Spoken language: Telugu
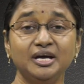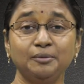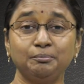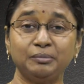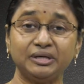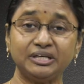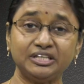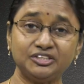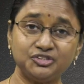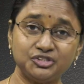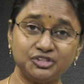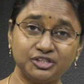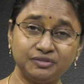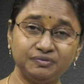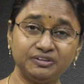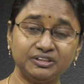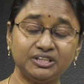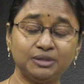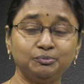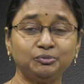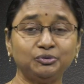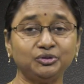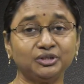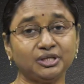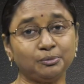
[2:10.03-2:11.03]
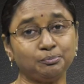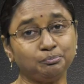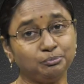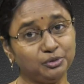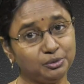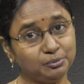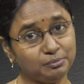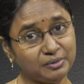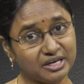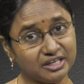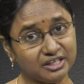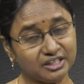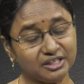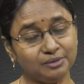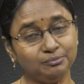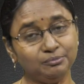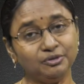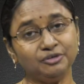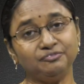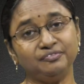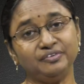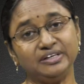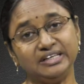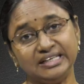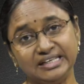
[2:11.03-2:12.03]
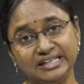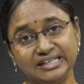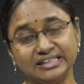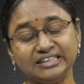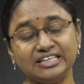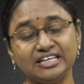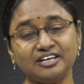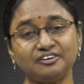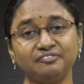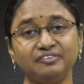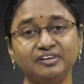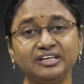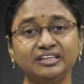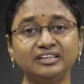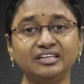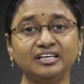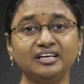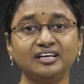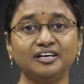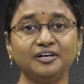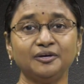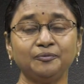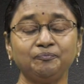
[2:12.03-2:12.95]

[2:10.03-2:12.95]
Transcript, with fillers: మన జీవితము తప్పుడు మార్గంలో వెళ్ళిన తర్వాత